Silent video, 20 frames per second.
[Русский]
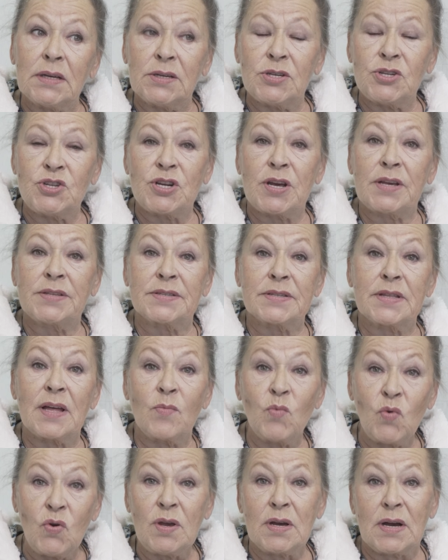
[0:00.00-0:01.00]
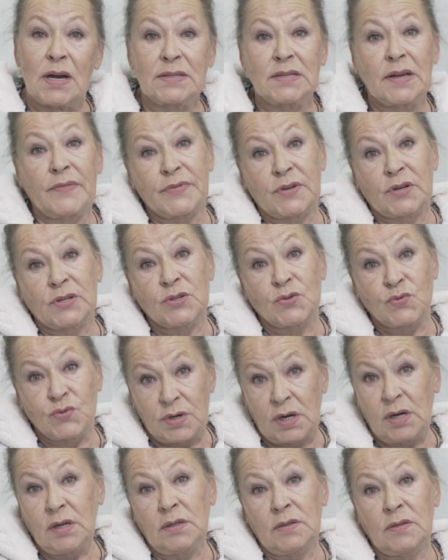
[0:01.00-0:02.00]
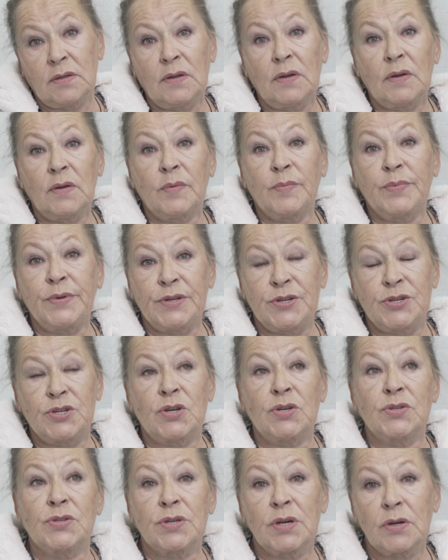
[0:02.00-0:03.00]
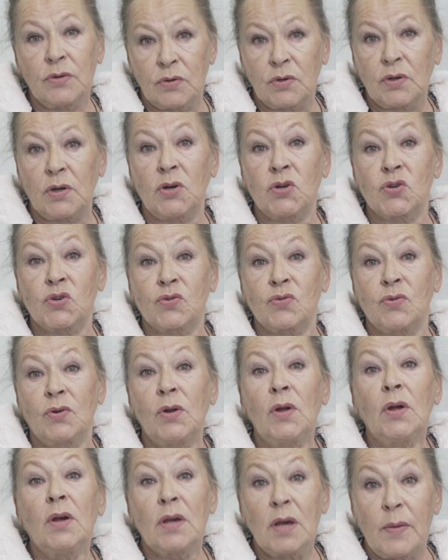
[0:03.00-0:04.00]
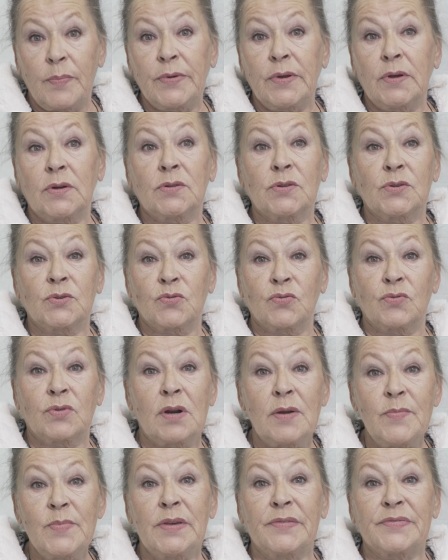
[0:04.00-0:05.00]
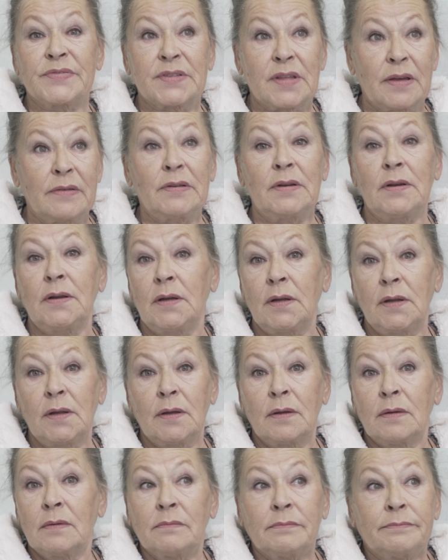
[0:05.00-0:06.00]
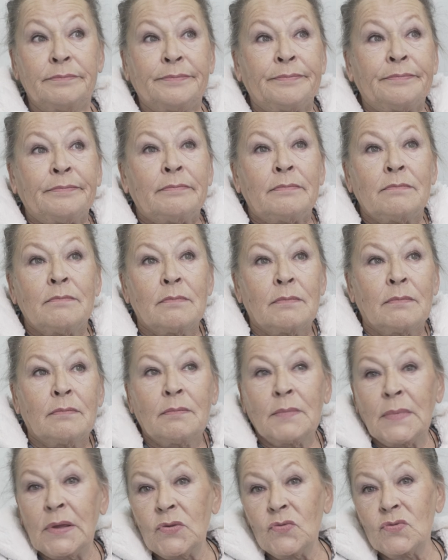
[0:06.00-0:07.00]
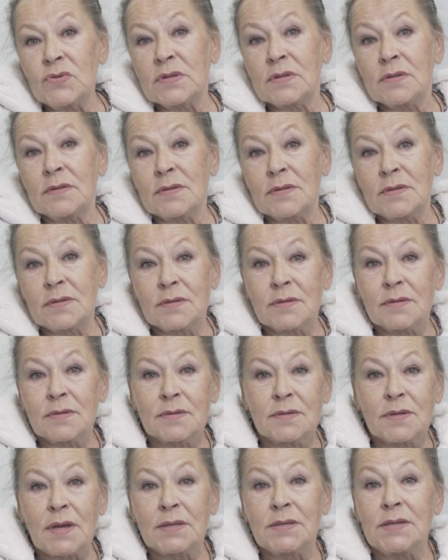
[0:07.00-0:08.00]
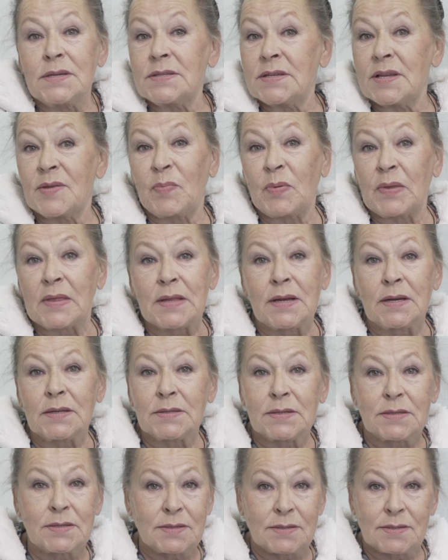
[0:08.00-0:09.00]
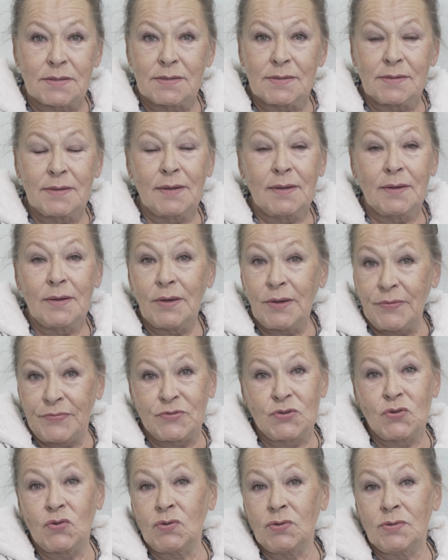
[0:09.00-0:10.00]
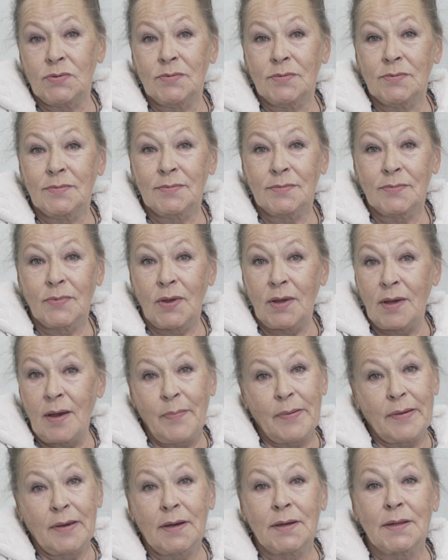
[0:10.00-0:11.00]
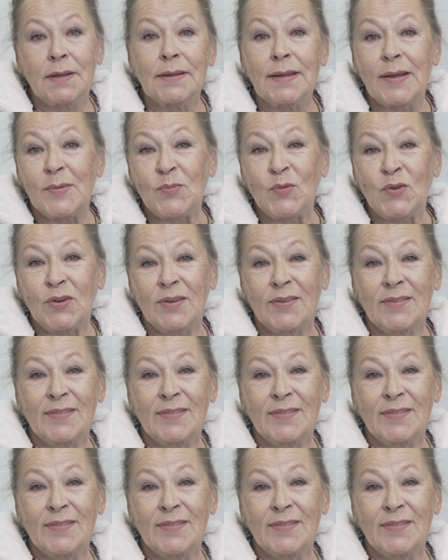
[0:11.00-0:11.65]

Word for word: езжайте домой, а завтра с утра приезжайте. Я говорю, хорошо. Я приехала с утра, мне вставили минут за 10-15. И все. И я поехала домой.